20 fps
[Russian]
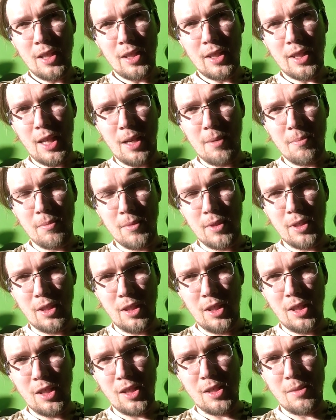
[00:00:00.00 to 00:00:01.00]
там
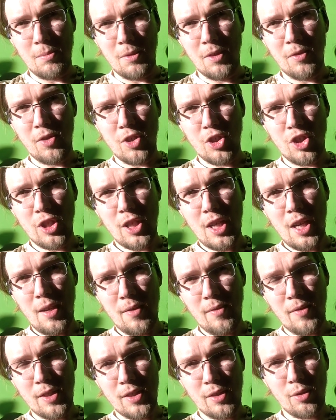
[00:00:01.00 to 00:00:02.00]
едем до Фишта,
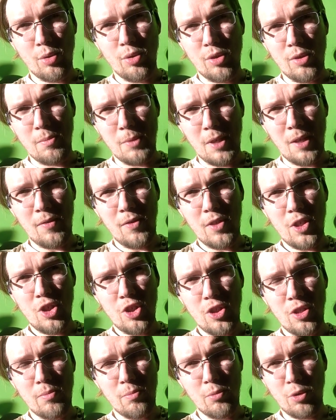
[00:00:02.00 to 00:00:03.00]
восходим на
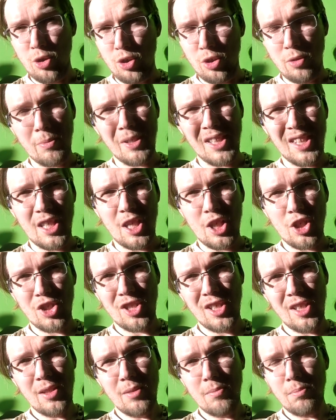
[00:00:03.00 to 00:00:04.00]
Фишт, может быть на
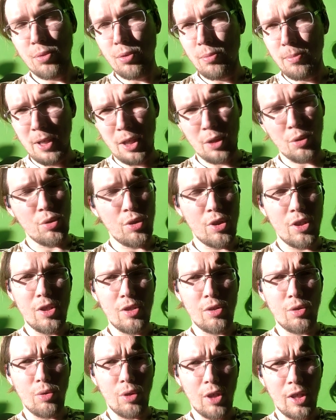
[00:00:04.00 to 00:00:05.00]
Аштен, по погоде и
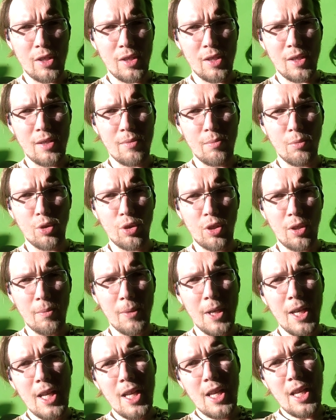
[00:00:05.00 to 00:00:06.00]
ситуации смотрим.
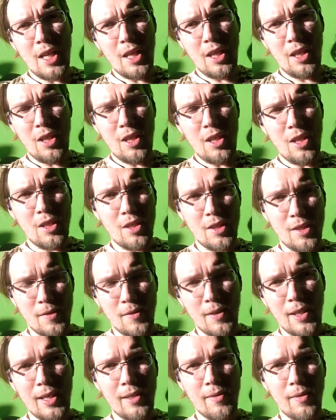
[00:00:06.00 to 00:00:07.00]
И
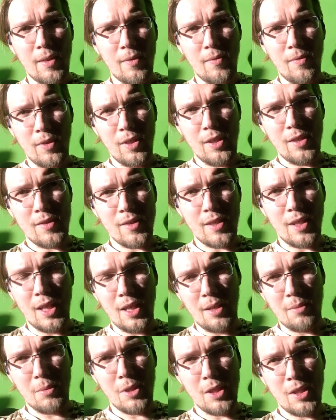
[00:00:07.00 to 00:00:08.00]
сваливаем вниз до
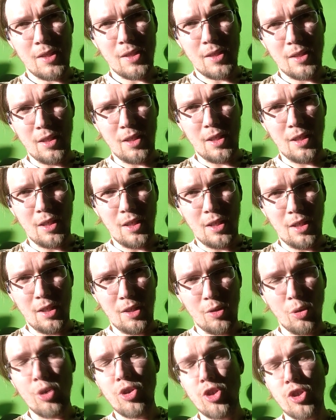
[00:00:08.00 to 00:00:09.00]
Гамыс. Э,
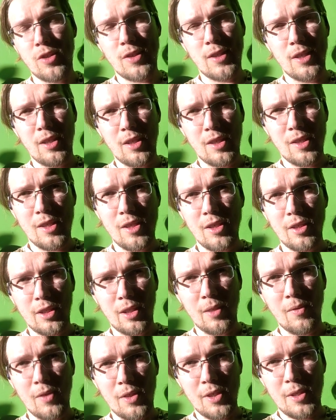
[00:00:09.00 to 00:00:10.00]
хочется это сделать на
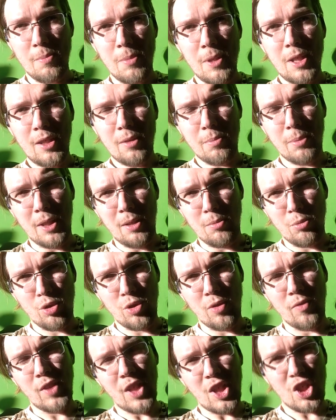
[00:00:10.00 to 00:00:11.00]
велосипедах, потому
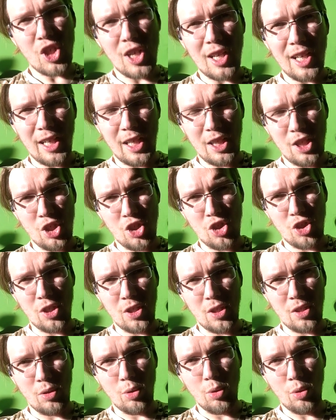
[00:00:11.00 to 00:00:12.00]
что в начале,
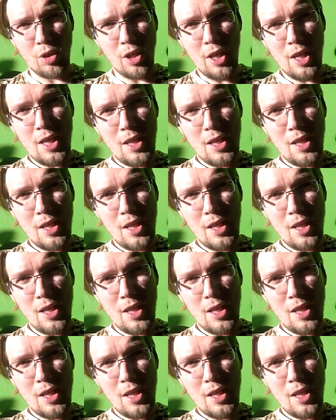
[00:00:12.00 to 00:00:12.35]
конечно, до